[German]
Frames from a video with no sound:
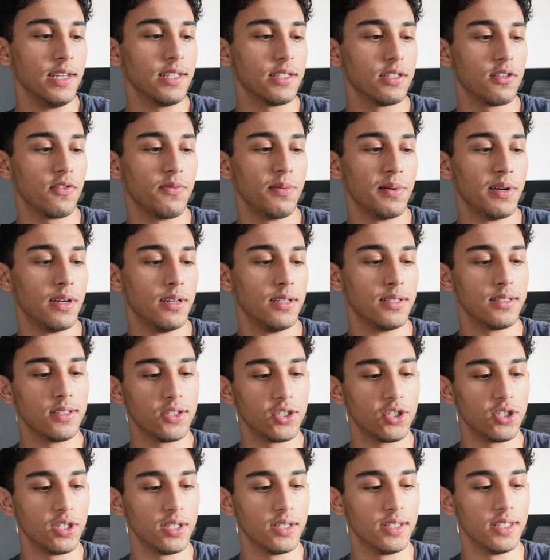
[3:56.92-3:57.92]
nächstes auf meiner Liste
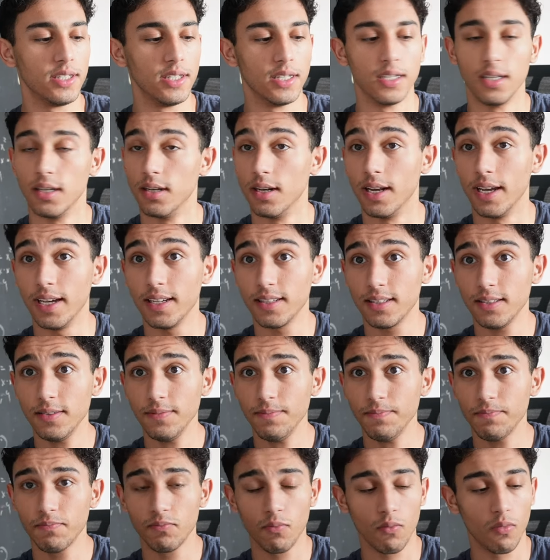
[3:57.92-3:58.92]
steht hier
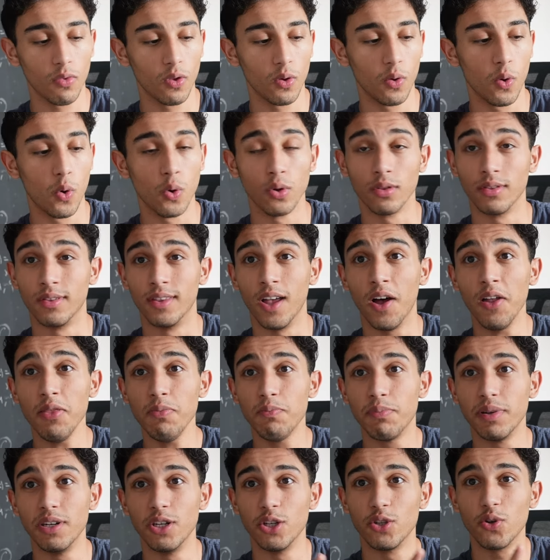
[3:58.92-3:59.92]
Lesen. Und
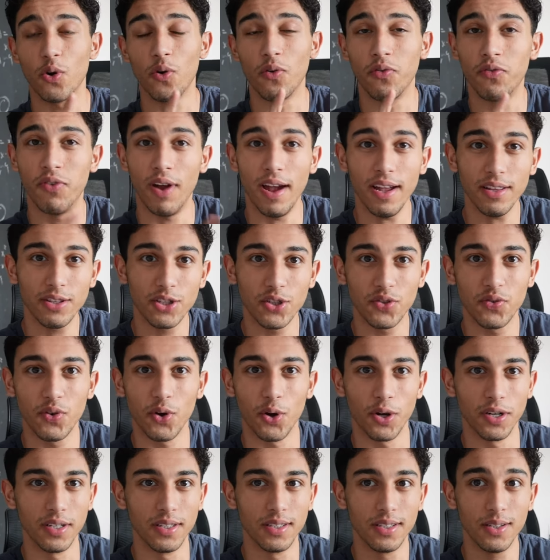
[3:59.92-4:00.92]
dann bin ich auch fertig
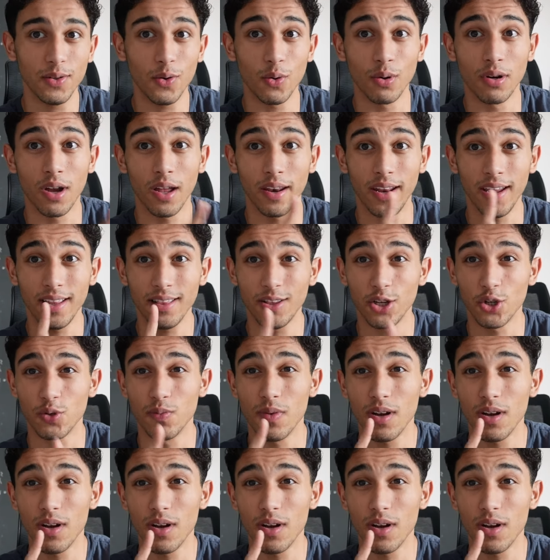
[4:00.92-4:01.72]
für heute und kann endlich